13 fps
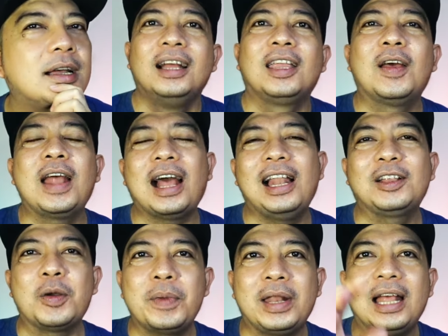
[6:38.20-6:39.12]
Ya udah kalian
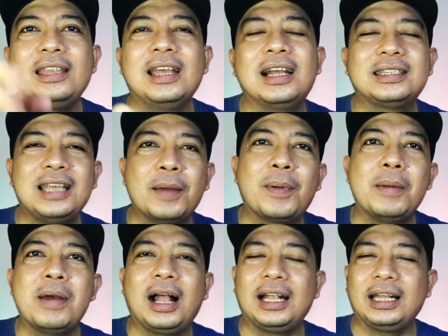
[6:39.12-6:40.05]
komen aja siapa yang
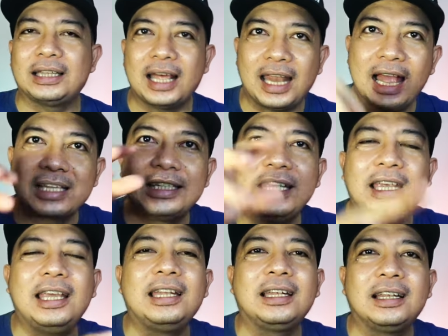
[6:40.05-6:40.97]
bakal kita
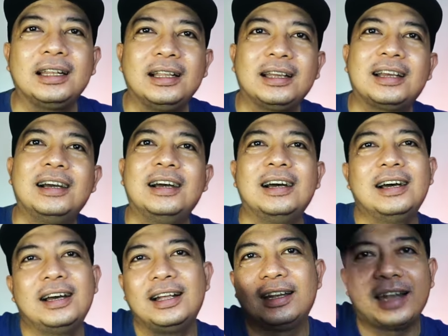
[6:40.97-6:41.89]
reaksiin ke
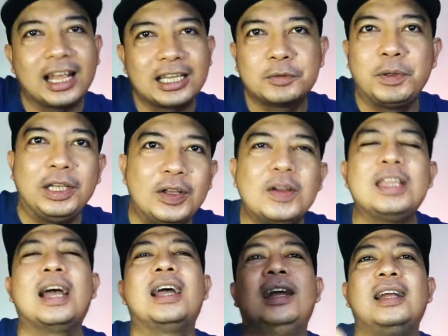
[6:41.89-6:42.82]
next
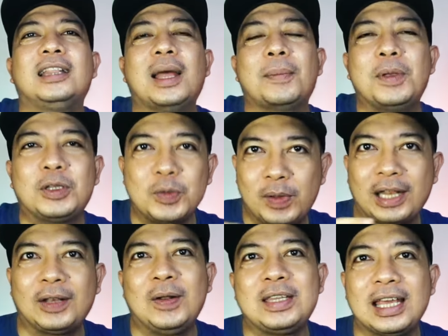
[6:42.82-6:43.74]
videonya. Tapi subscribe
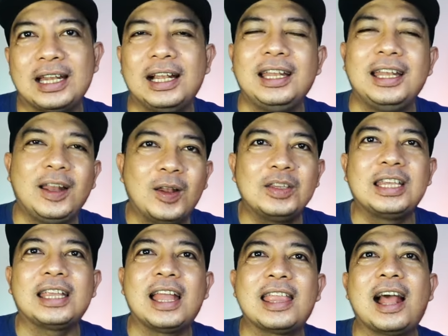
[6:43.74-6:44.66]
dulu channel ini,
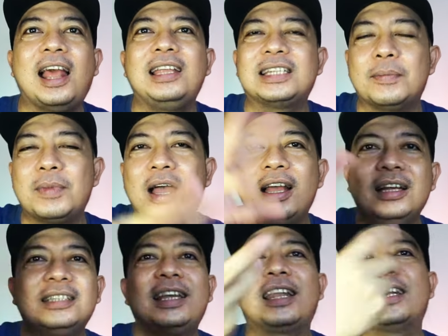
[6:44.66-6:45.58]
loncengnya nyalain sama
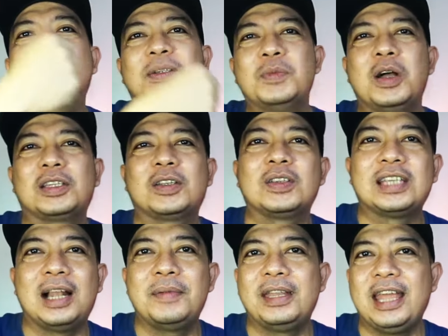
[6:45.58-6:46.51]
share ke semua
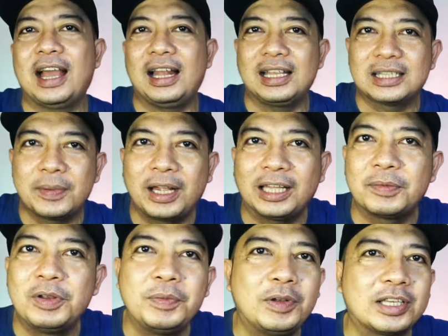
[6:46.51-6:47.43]
sosial media kalian. Sampai
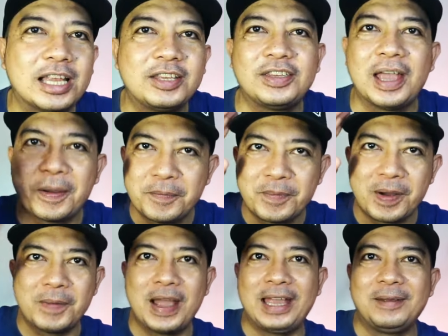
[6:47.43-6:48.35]
ketemu di video selanjutnya.
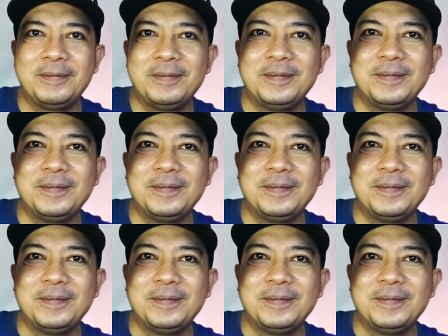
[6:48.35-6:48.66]
Bye-bye.